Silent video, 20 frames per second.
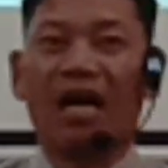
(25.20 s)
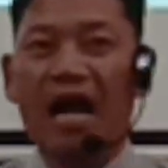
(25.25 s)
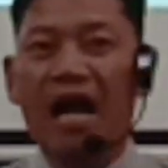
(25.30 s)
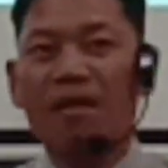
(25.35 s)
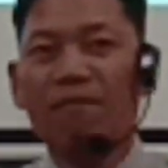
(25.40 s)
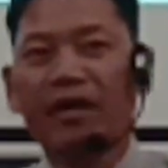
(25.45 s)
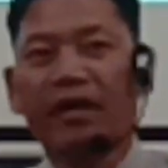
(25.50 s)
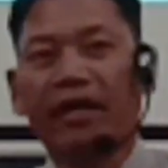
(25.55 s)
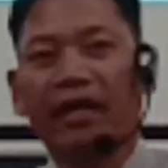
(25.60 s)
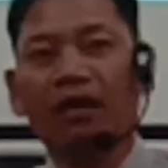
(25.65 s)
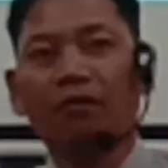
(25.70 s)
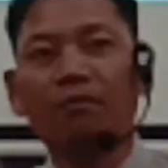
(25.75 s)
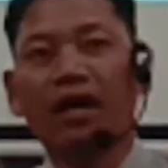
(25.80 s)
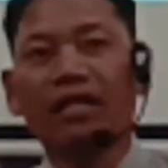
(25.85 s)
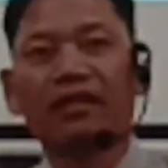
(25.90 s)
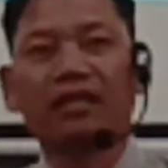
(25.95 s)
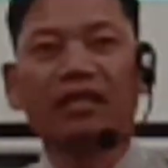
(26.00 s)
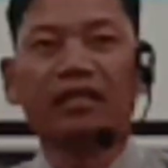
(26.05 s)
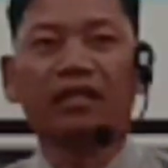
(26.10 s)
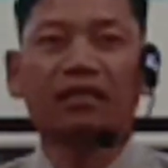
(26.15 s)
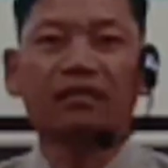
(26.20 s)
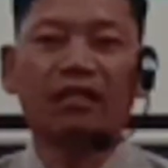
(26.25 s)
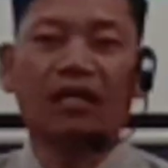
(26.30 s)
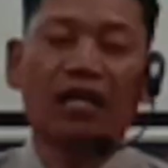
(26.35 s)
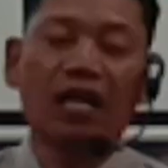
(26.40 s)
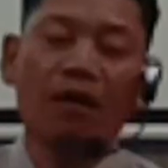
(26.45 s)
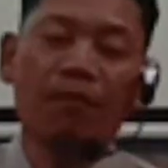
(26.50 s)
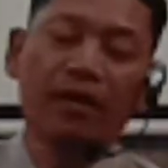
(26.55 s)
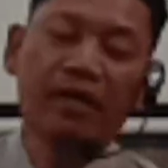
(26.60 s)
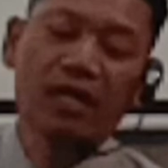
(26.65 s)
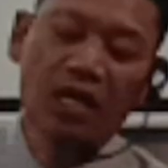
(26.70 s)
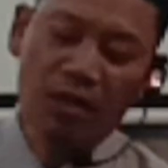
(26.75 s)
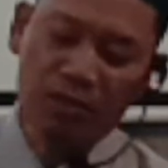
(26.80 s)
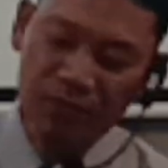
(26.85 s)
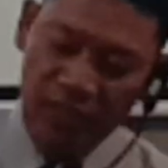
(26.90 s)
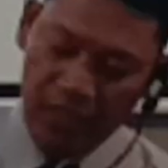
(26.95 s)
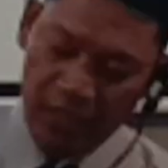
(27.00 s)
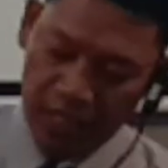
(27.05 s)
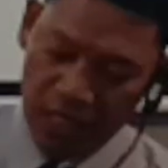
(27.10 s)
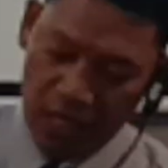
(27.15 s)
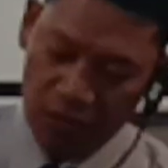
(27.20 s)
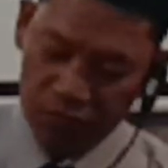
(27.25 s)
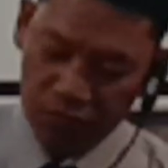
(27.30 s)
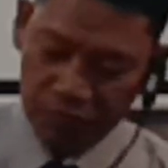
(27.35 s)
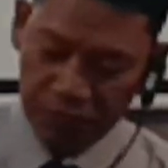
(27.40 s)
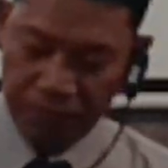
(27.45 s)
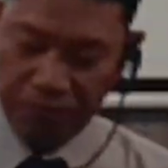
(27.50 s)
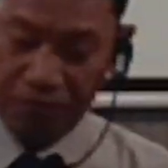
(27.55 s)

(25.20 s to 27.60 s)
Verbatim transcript: Apa kehebatan yang terdapat dalam diri Daud?